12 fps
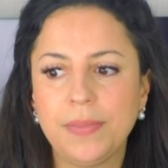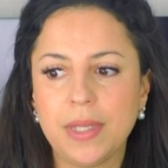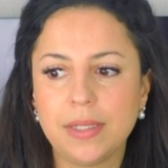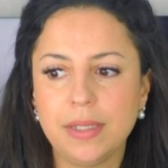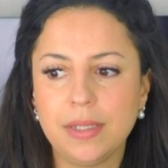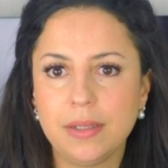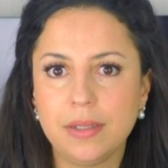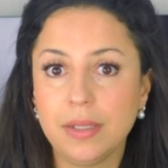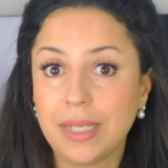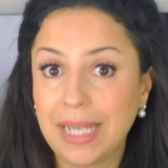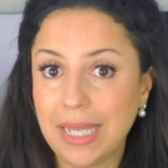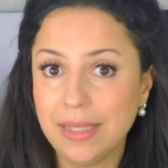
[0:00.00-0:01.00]
dass ich
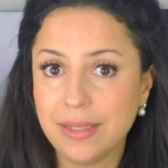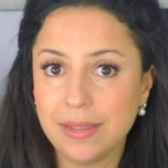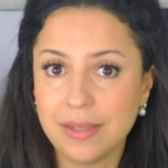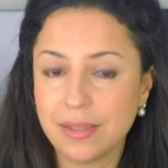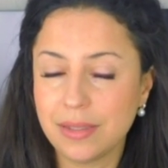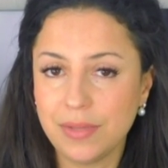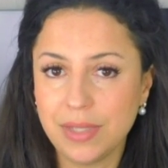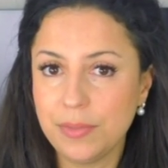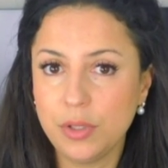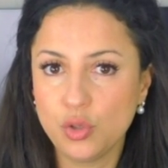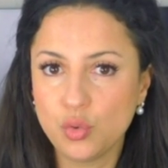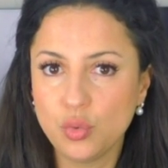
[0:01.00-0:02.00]
äh, Grenzen setze, wenn es
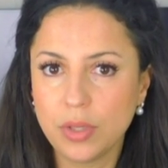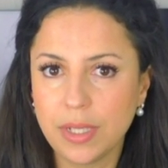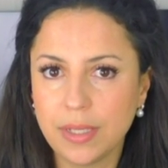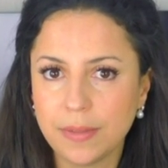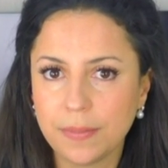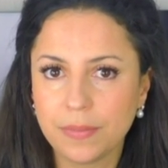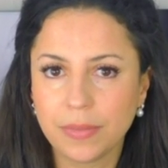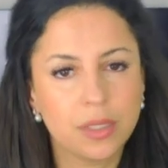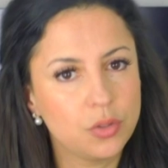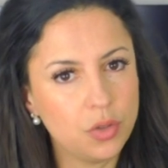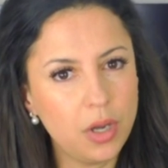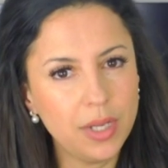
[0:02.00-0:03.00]
mir nicht gut geht?
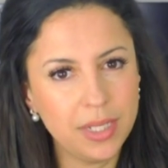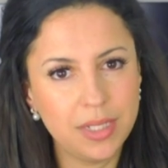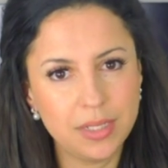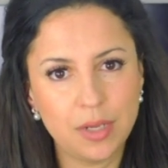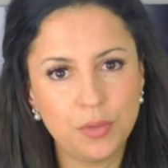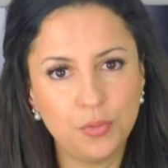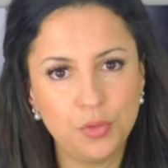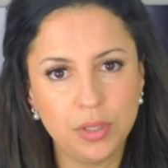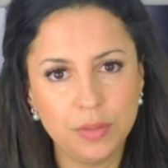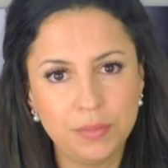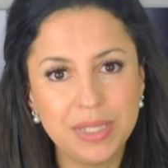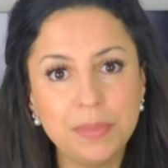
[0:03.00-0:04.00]
Sorge ich dafür
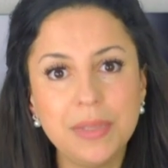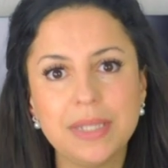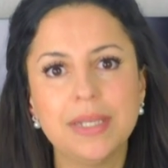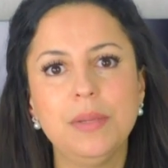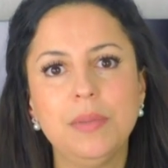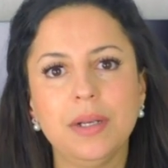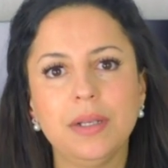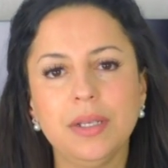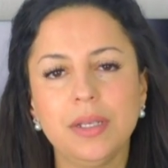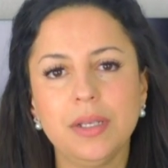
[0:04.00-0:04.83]
mit mir selber?